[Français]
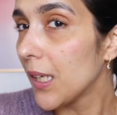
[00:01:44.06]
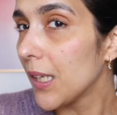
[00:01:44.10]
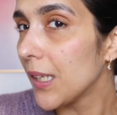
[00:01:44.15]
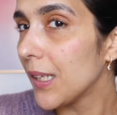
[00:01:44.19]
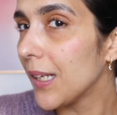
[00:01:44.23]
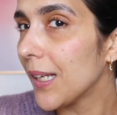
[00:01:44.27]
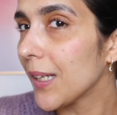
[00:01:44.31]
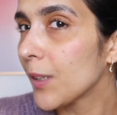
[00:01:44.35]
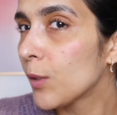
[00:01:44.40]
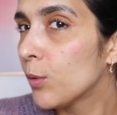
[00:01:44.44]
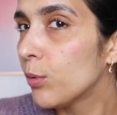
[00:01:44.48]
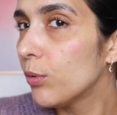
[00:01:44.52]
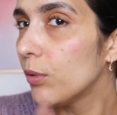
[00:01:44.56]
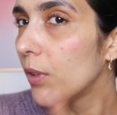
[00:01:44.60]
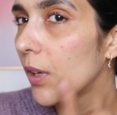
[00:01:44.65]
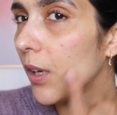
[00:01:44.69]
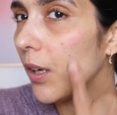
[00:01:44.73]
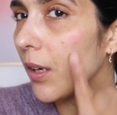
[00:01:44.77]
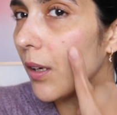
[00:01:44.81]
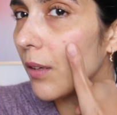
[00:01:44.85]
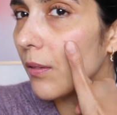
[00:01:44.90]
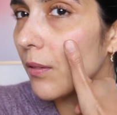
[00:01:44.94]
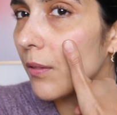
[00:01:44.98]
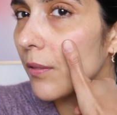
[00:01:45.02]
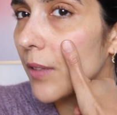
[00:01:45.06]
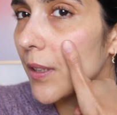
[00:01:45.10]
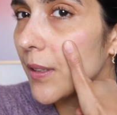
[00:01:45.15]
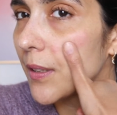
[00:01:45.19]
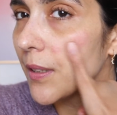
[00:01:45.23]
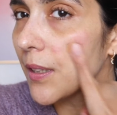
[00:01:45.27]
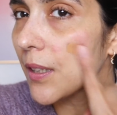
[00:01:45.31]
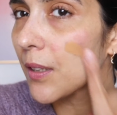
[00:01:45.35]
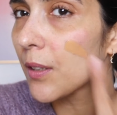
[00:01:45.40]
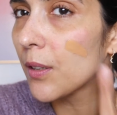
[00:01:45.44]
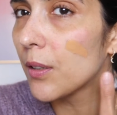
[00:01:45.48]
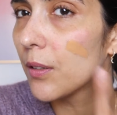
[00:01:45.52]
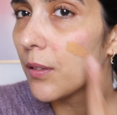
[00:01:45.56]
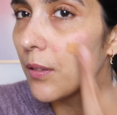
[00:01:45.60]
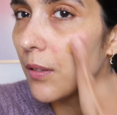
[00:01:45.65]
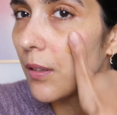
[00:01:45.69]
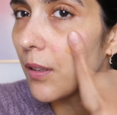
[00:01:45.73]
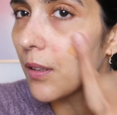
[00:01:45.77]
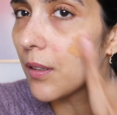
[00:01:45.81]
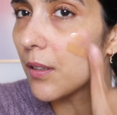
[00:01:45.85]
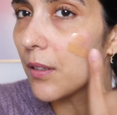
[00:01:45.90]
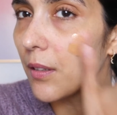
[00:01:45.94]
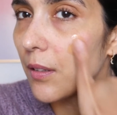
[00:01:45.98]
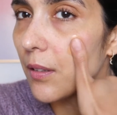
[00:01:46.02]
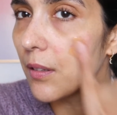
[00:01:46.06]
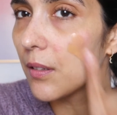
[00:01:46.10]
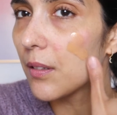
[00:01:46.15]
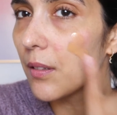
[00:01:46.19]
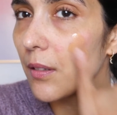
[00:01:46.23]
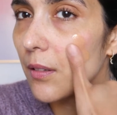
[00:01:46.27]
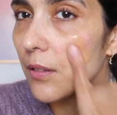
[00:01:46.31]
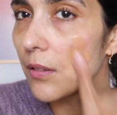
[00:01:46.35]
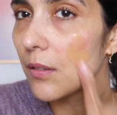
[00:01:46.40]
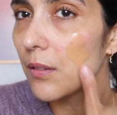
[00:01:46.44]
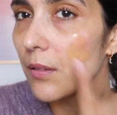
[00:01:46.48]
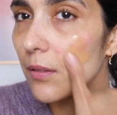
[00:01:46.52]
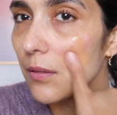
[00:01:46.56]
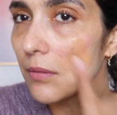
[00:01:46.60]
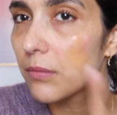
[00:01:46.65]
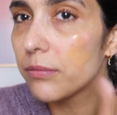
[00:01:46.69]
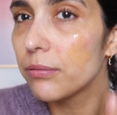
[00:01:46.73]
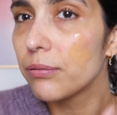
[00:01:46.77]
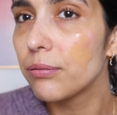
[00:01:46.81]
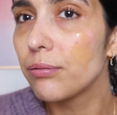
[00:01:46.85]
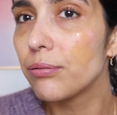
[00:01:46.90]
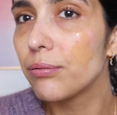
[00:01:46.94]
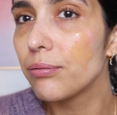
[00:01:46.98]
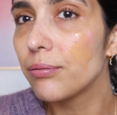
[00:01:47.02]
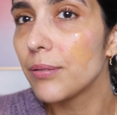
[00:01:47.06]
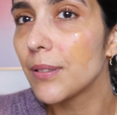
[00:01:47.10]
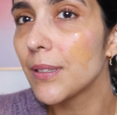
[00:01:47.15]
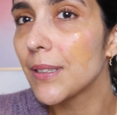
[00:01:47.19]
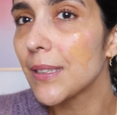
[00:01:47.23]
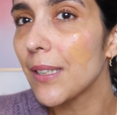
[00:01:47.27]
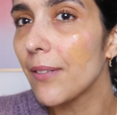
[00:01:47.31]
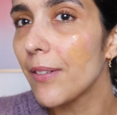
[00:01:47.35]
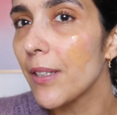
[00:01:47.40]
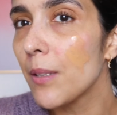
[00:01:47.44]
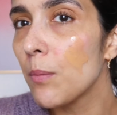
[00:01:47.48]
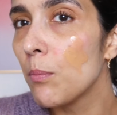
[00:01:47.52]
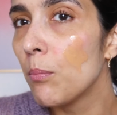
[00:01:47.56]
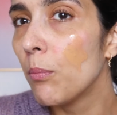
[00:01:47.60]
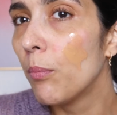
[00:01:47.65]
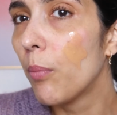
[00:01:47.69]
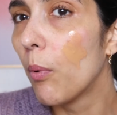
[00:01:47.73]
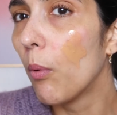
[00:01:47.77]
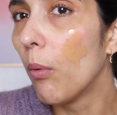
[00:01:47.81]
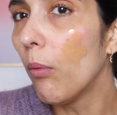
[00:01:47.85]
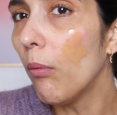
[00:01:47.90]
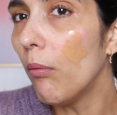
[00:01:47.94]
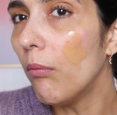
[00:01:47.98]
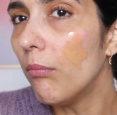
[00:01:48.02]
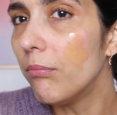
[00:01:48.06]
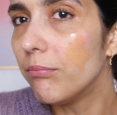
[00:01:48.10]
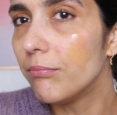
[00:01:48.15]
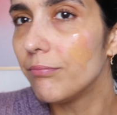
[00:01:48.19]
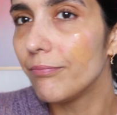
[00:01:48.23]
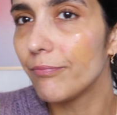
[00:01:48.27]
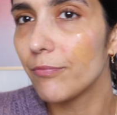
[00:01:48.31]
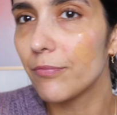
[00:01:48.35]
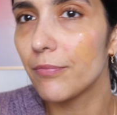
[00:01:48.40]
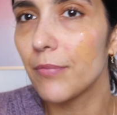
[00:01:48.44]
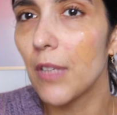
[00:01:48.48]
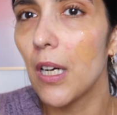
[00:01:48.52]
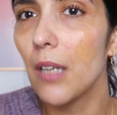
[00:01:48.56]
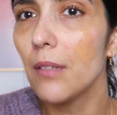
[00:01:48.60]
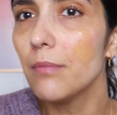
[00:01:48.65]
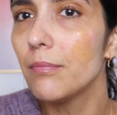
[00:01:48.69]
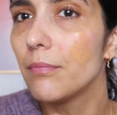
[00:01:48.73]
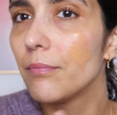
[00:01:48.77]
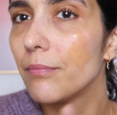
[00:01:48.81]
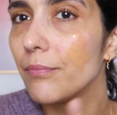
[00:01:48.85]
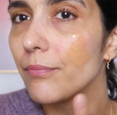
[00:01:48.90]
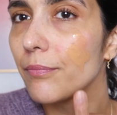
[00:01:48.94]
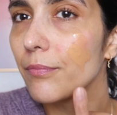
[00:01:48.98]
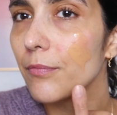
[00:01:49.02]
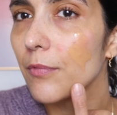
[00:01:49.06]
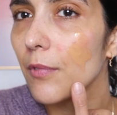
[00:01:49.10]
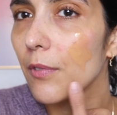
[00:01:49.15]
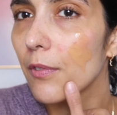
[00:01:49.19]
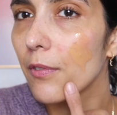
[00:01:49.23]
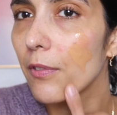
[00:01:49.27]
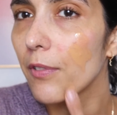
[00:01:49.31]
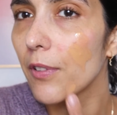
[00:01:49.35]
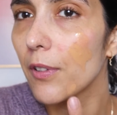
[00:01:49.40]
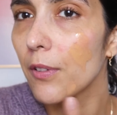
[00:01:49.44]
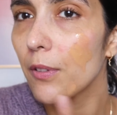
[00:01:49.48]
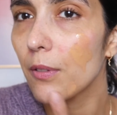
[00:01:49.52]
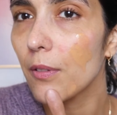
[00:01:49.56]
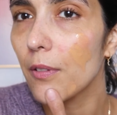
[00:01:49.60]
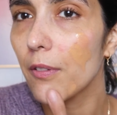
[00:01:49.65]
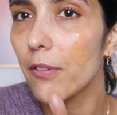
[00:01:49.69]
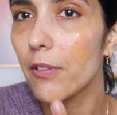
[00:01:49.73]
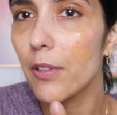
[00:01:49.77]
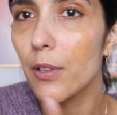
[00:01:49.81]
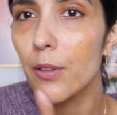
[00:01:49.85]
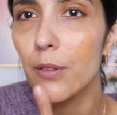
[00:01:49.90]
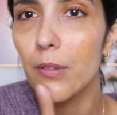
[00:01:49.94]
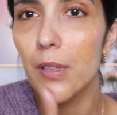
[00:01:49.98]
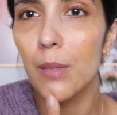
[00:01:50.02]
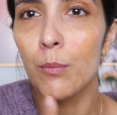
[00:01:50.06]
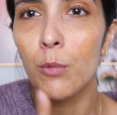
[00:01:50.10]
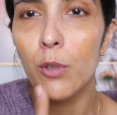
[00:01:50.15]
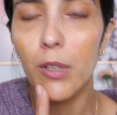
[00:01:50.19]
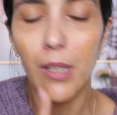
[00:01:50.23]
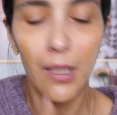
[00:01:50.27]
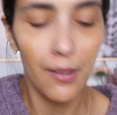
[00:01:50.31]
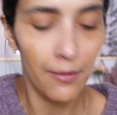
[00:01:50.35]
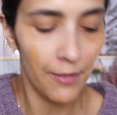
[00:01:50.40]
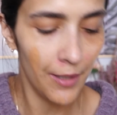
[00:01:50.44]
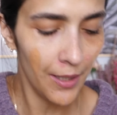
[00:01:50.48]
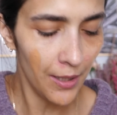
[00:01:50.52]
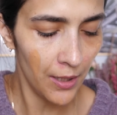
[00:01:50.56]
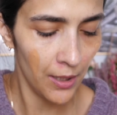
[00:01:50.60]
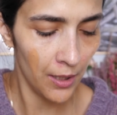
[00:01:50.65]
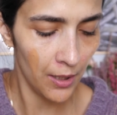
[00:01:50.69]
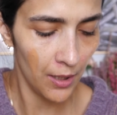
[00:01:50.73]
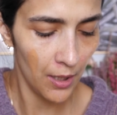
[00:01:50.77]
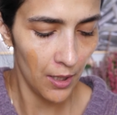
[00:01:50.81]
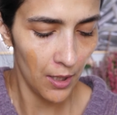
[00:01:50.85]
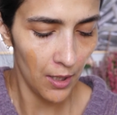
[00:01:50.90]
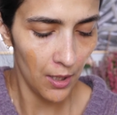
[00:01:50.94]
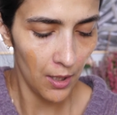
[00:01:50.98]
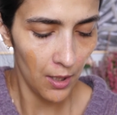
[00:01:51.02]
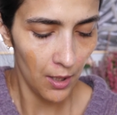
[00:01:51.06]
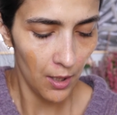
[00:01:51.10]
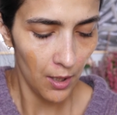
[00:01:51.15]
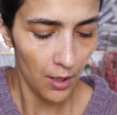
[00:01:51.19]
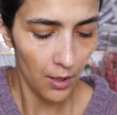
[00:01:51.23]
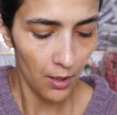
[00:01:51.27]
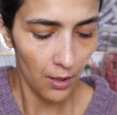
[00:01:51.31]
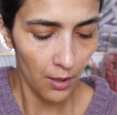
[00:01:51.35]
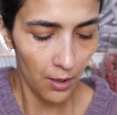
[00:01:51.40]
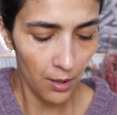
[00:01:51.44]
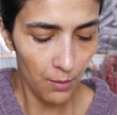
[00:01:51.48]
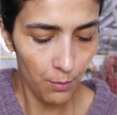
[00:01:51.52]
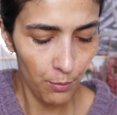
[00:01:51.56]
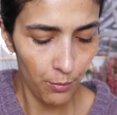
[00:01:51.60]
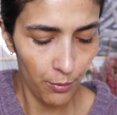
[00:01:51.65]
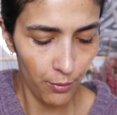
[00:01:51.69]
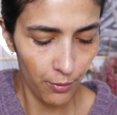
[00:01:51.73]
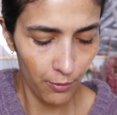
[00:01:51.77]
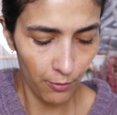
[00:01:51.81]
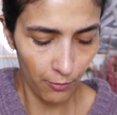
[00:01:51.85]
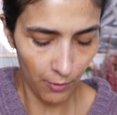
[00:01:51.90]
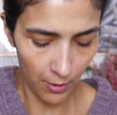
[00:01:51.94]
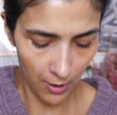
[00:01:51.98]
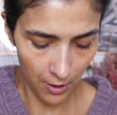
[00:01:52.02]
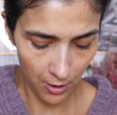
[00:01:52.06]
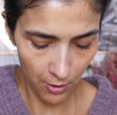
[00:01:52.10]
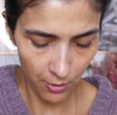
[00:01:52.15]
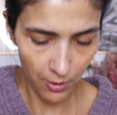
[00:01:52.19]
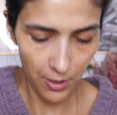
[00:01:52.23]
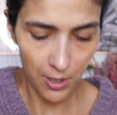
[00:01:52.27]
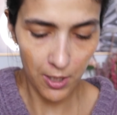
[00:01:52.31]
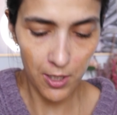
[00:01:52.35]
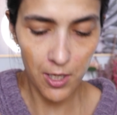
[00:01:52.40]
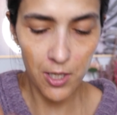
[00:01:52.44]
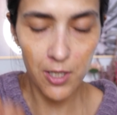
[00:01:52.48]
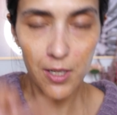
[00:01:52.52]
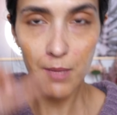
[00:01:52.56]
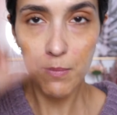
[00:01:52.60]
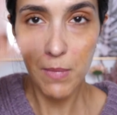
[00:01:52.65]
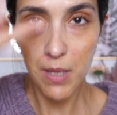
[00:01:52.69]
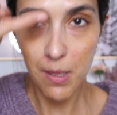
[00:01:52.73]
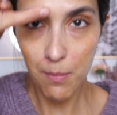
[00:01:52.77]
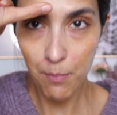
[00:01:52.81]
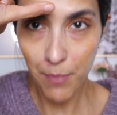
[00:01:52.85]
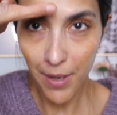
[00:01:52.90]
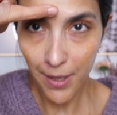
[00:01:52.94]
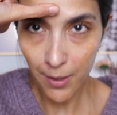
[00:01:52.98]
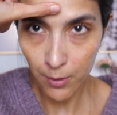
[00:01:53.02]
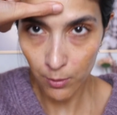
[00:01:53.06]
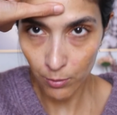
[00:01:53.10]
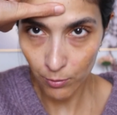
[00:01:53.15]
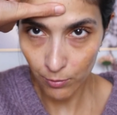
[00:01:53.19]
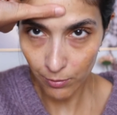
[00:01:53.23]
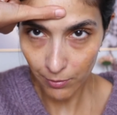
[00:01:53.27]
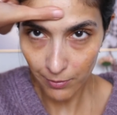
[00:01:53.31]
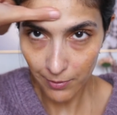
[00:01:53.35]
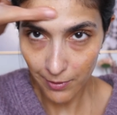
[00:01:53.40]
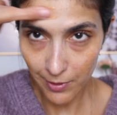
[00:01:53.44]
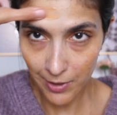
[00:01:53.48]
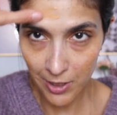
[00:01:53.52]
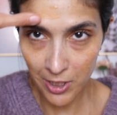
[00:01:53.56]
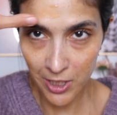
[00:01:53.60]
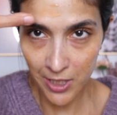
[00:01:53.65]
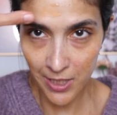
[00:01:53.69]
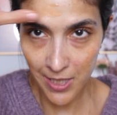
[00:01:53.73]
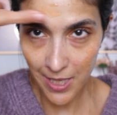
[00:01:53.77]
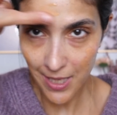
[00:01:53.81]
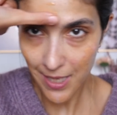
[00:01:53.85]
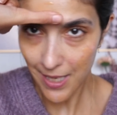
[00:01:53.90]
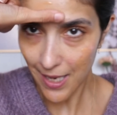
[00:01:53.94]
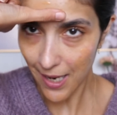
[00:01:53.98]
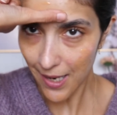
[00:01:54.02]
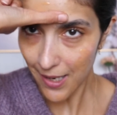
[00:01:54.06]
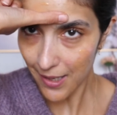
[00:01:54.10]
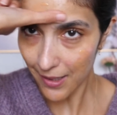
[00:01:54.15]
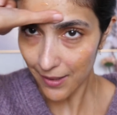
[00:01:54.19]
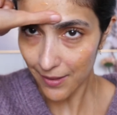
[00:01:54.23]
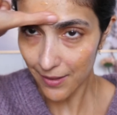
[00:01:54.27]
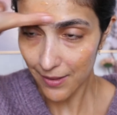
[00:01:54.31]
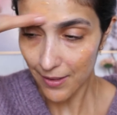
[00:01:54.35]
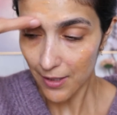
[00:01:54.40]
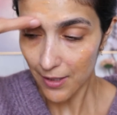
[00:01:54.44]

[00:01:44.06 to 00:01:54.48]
La couleur, on va dire que euh, ça va être bon, main. De toute façon, on va se débrouiller avec. Hop, voilà, j'en ai déjà mis partout. Génial.